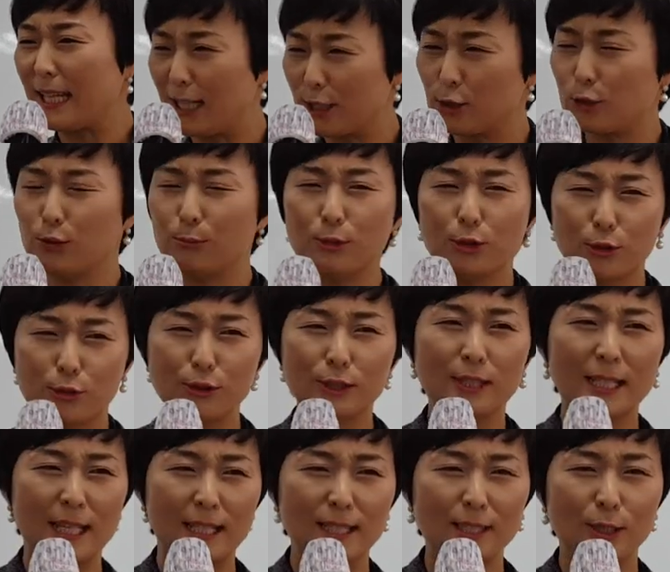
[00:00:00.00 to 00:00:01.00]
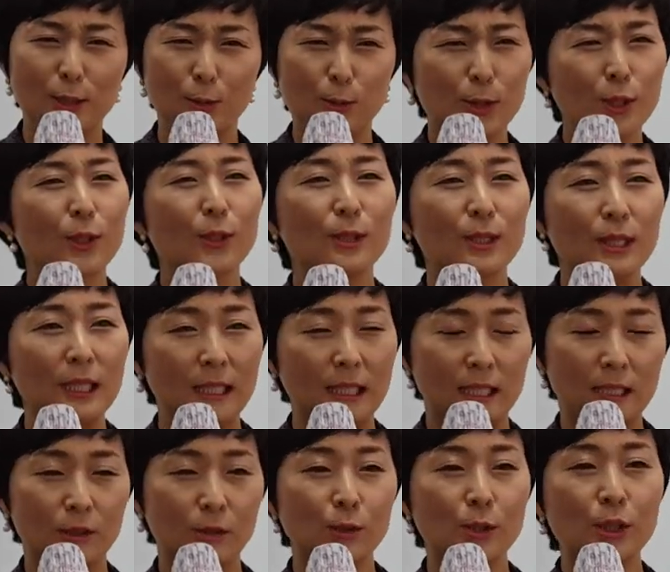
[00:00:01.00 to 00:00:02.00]
대한 꿈을 꿀 때는 유치원,
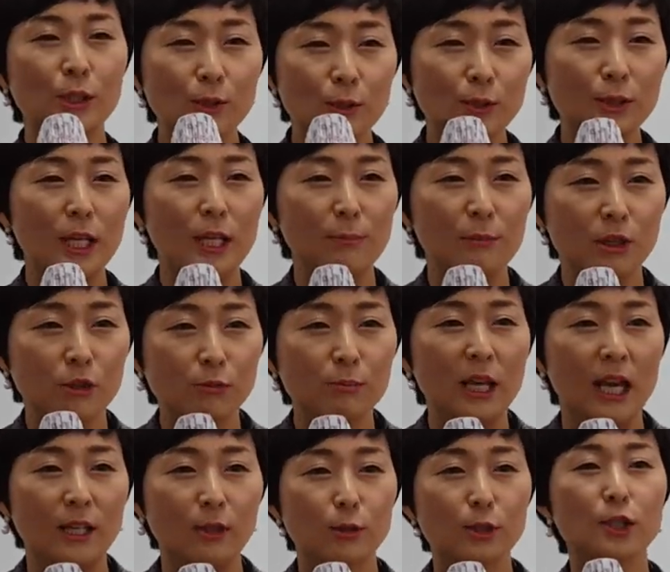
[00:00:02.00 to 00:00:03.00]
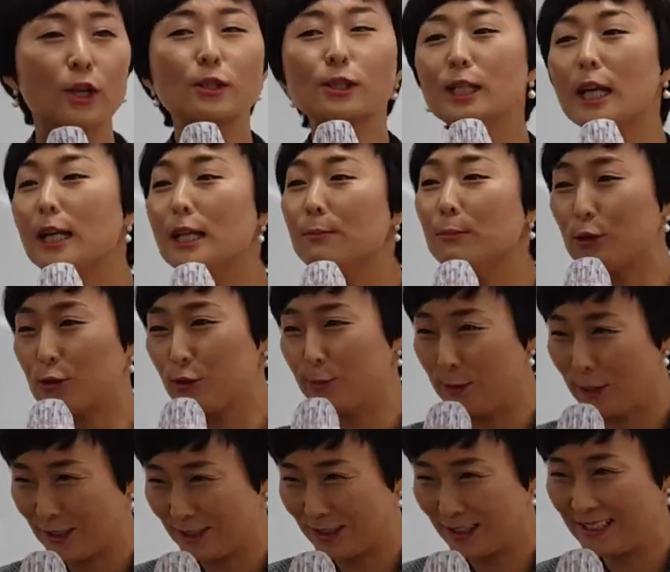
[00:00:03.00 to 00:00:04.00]
유치 선생님이 꿈이 아니고 선생님이
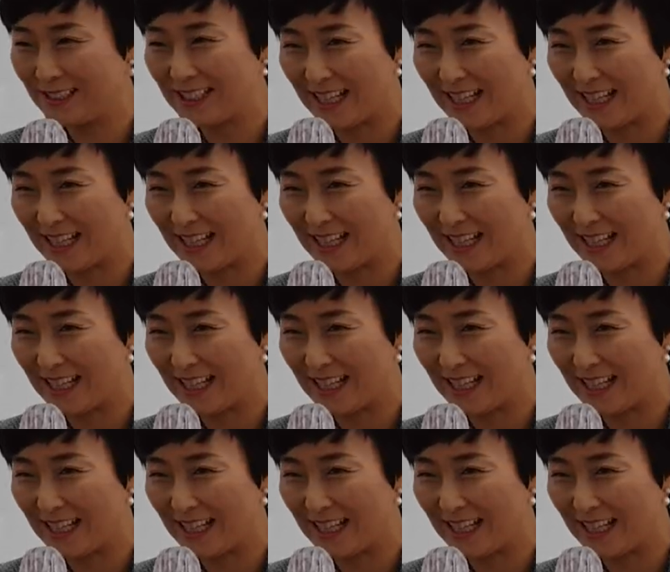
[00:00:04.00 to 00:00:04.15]
꿈이었어요.